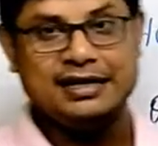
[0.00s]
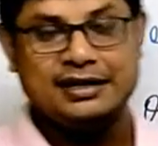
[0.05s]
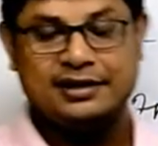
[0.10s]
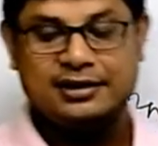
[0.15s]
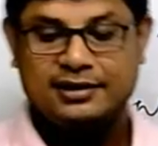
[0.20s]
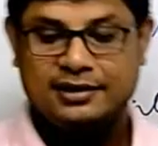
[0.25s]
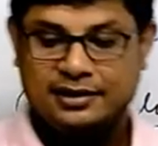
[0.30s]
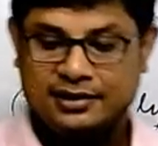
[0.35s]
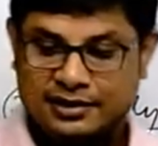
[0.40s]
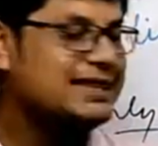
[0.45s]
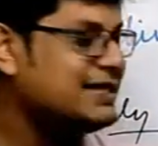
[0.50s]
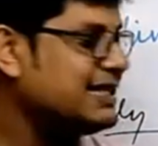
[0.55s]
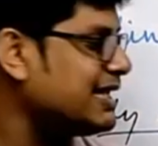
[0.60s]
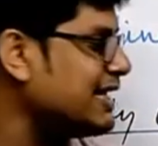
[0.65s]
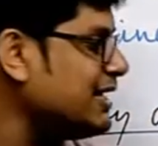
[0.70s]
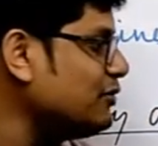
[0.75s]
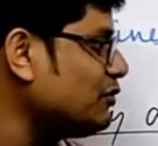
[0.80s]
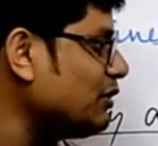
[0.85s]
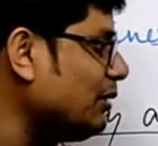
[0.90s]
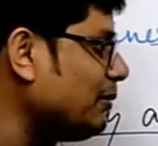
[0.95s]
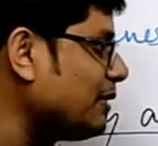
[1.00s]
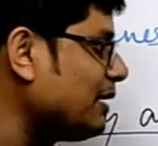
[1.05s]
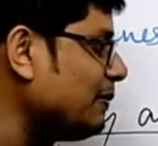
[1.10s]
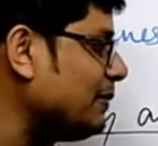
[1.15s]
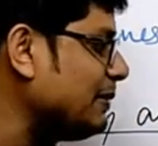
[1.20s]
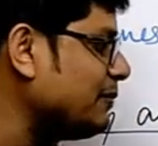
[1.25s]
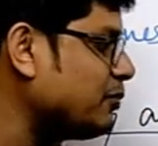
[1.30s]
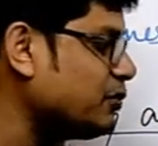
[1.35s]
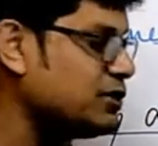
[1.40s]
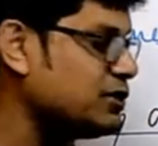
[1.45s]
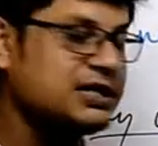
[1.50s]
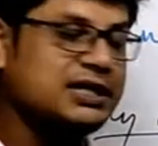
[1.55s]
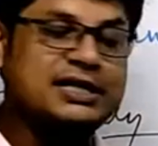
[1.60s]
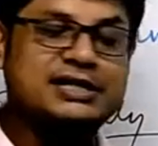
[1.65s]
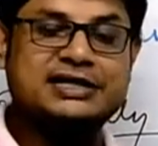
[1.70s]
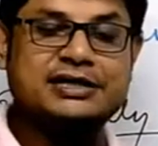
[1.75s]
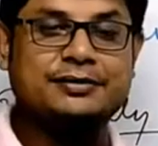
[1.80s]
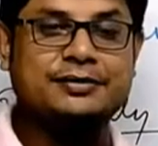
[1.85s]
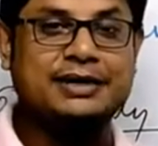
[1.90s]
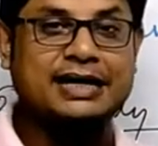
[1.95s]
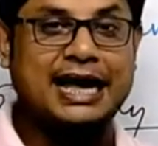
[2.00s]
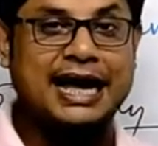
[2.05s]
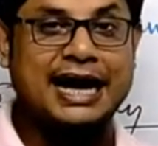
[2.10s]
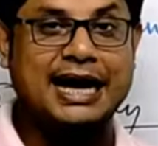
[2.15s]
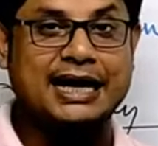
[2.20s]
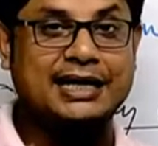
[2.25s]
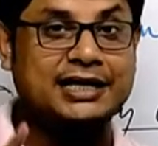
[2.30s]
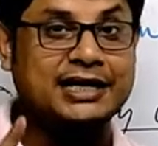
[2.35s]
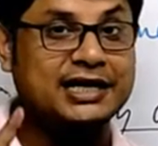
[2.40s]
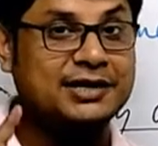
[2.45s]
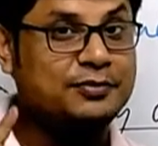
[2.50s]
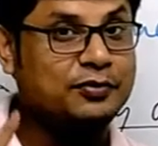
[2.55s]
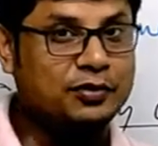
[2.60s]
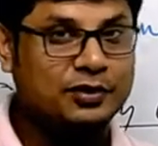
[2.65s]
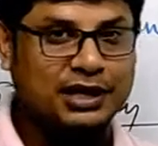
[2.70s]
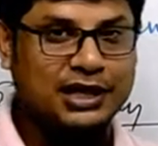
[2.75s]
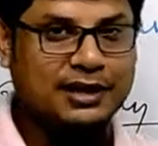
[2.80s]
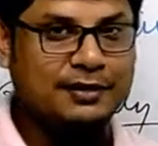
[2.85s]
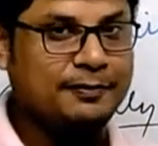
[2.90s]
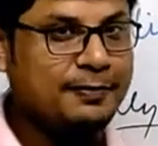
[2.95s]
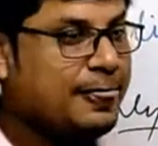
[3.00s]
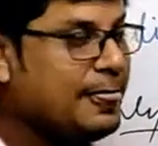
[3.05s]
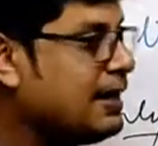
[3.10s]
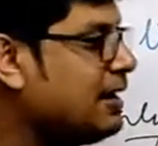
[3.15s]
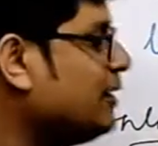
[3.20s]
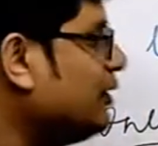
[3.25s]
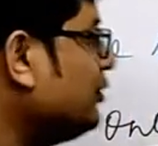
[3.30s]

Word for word: ইন এক্ষেত্রে কিন্তু আমরা প্রিপোজিশন হিসেবে অ্যাট লিখব না